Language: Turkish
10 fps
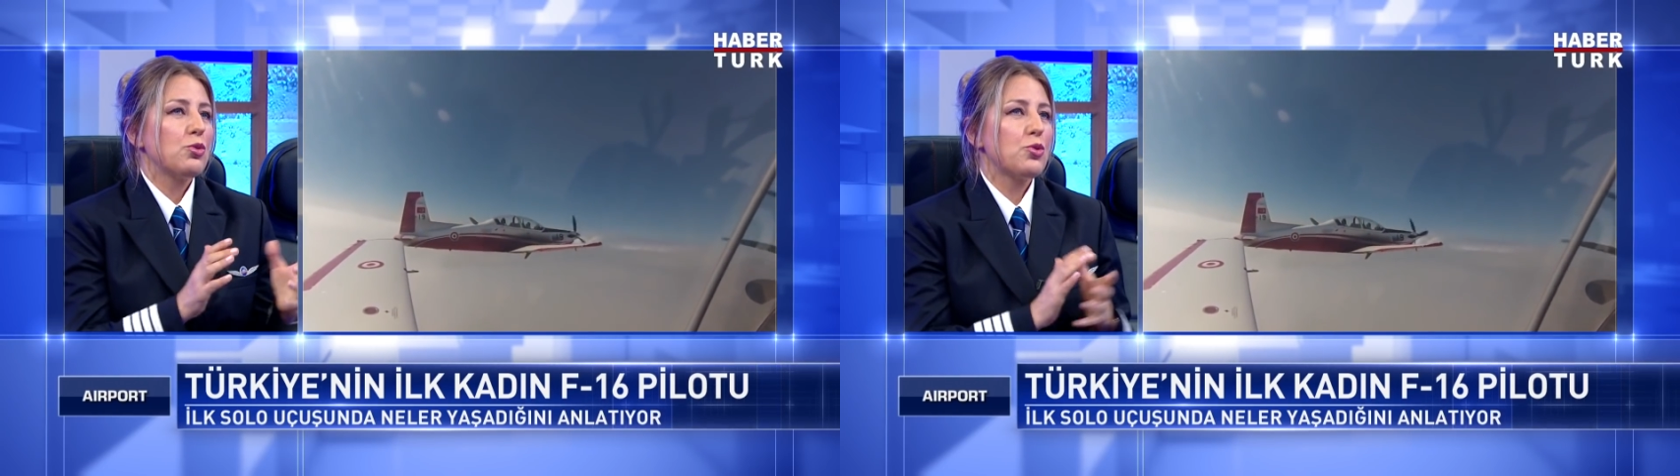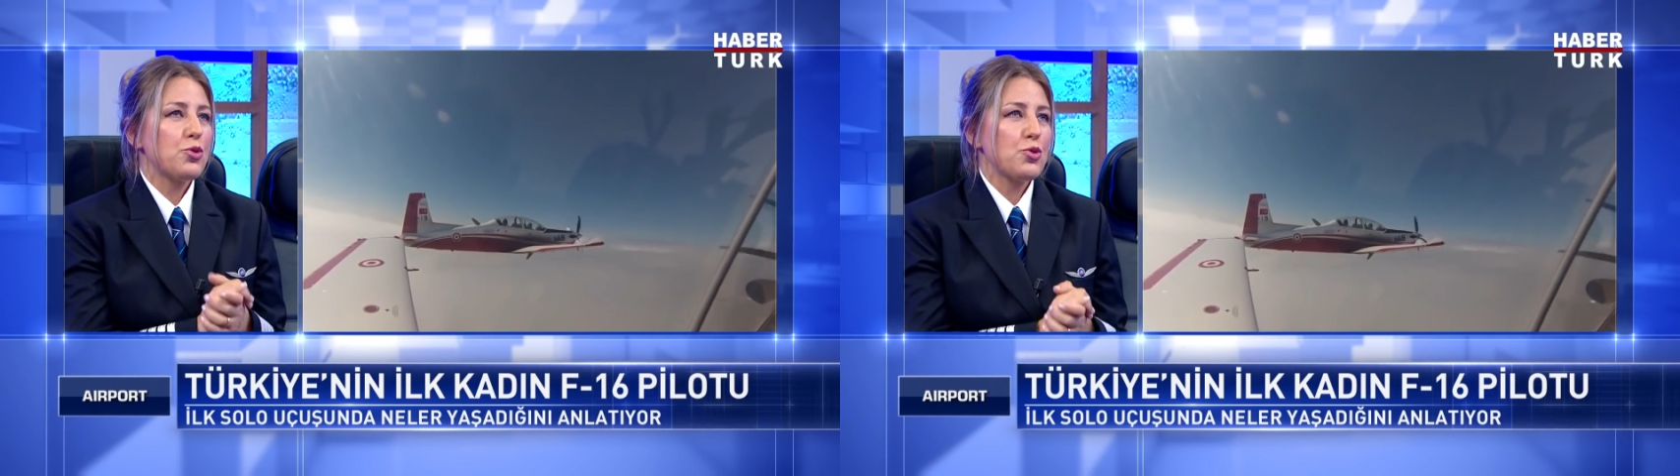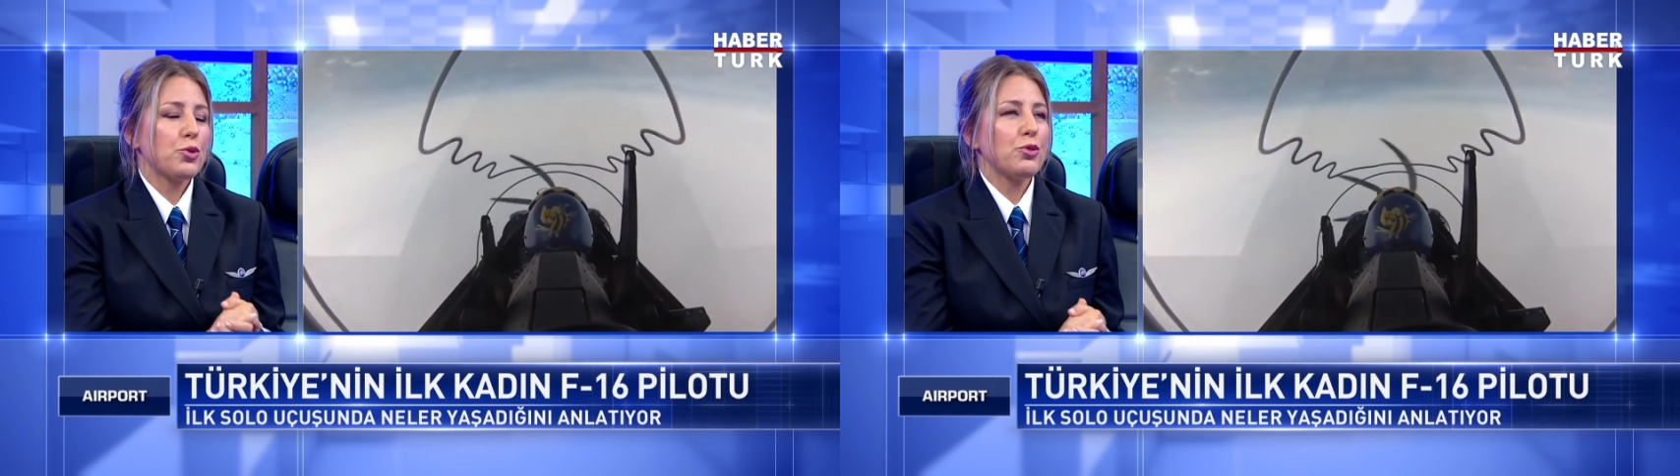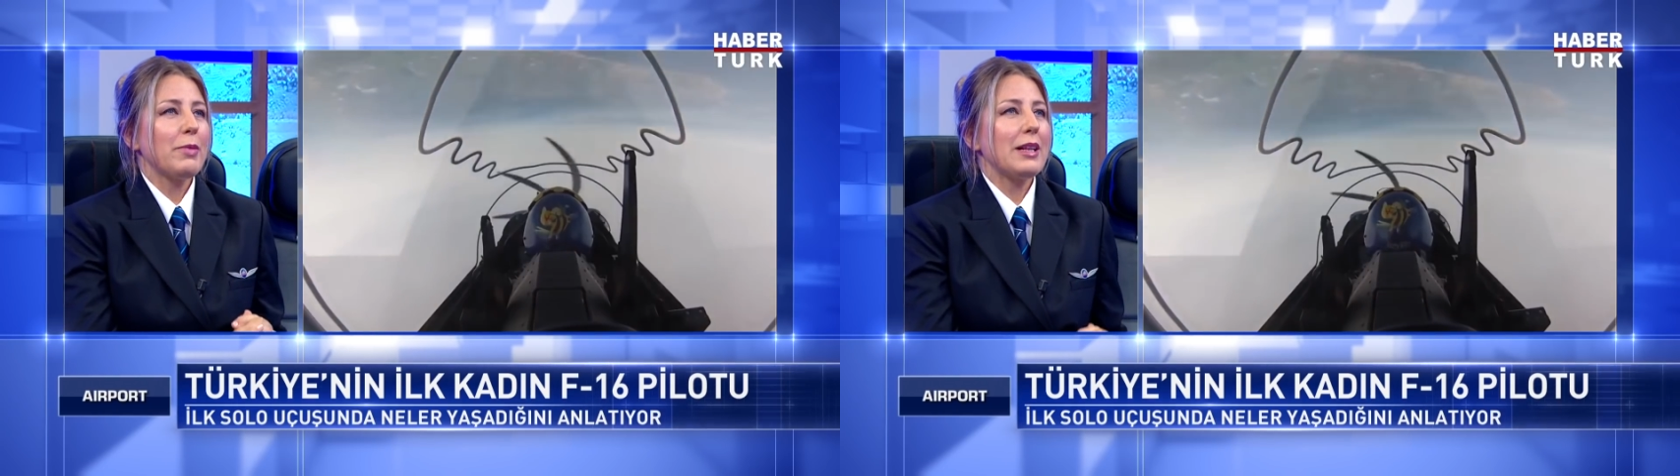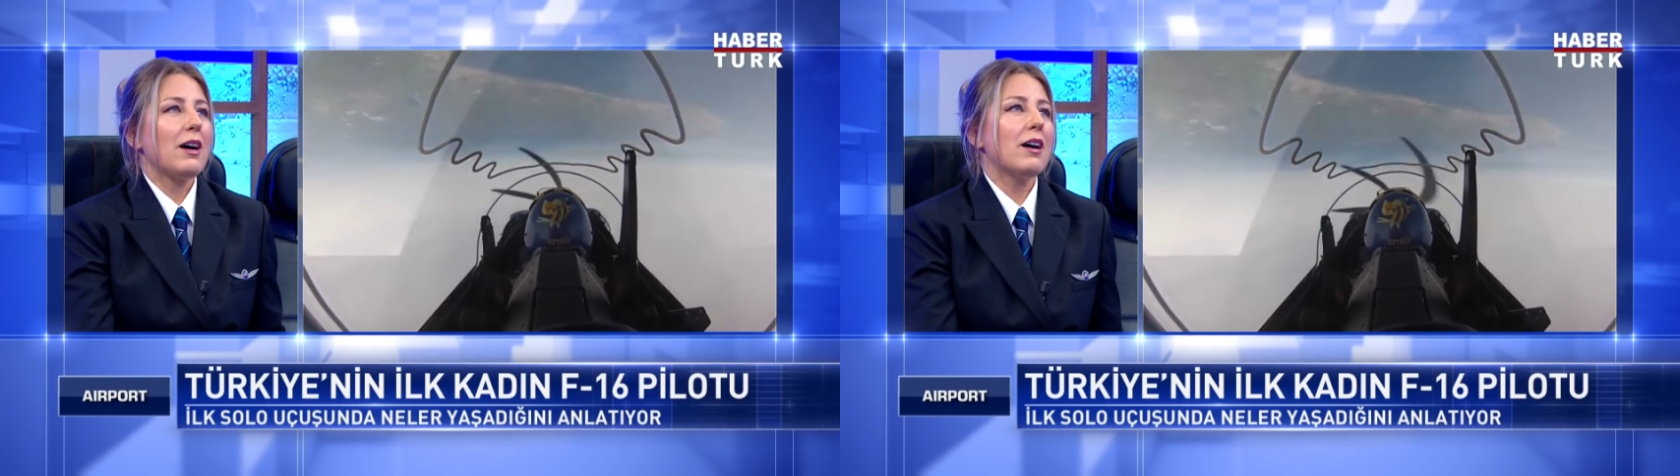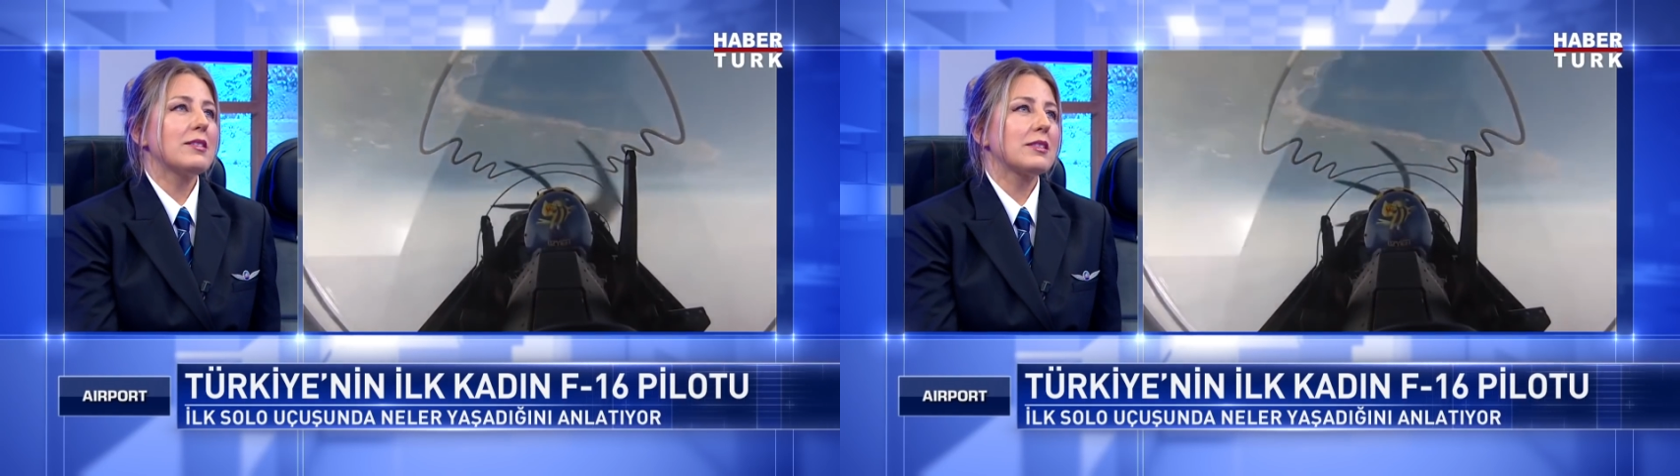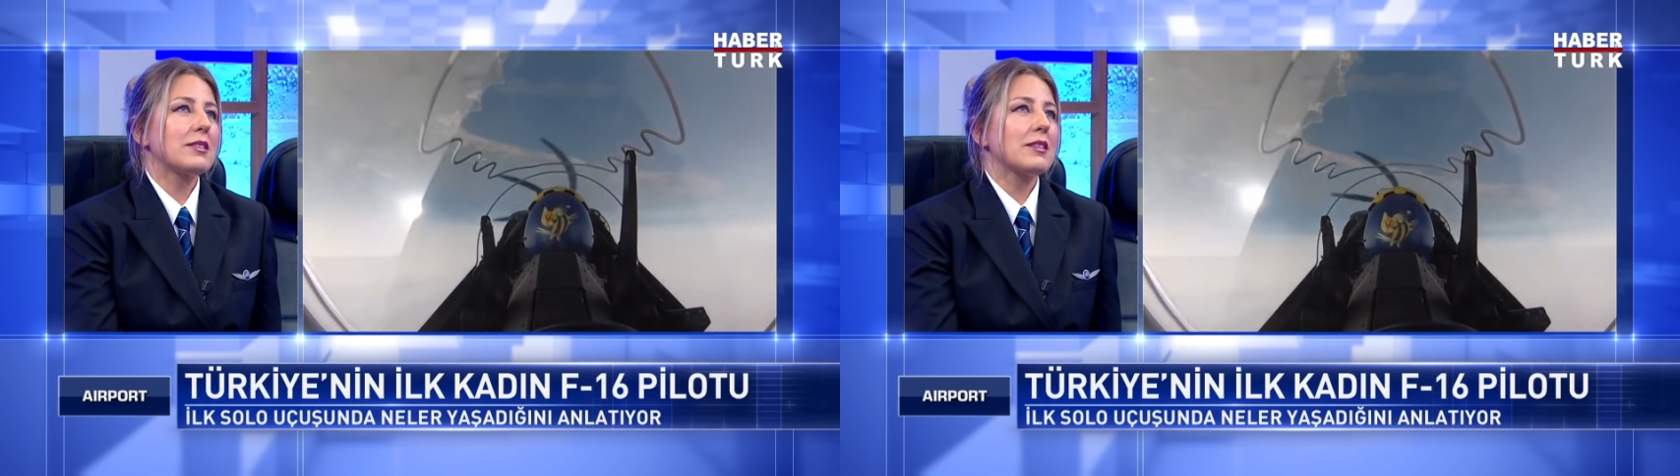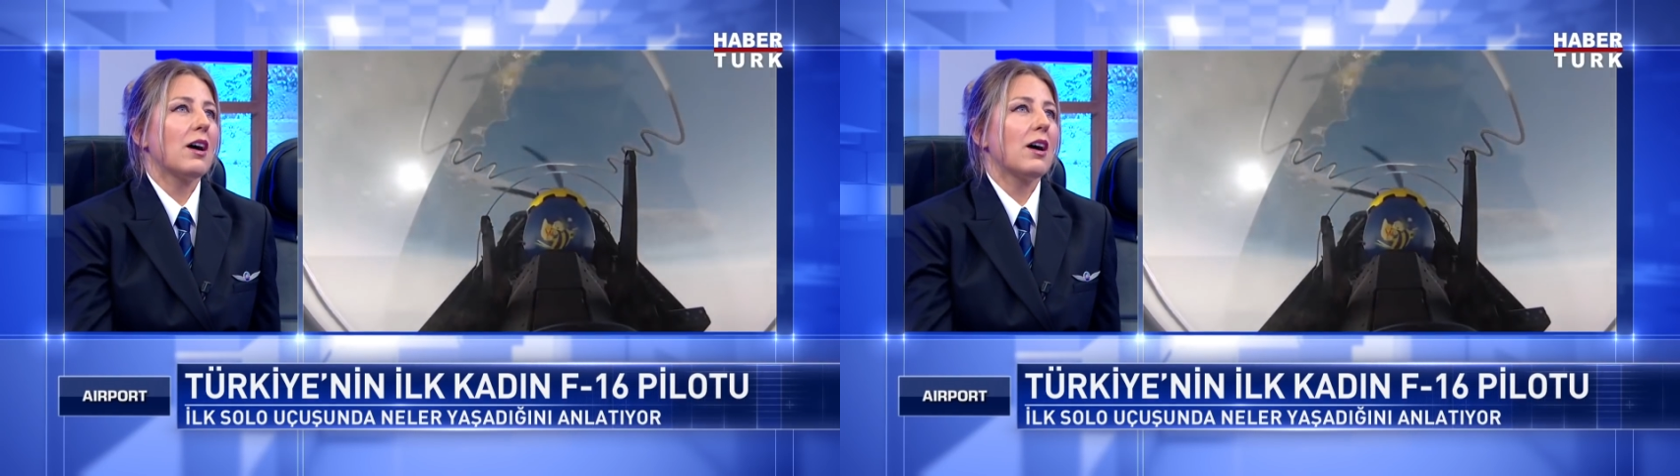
Üçüncü gün ben artık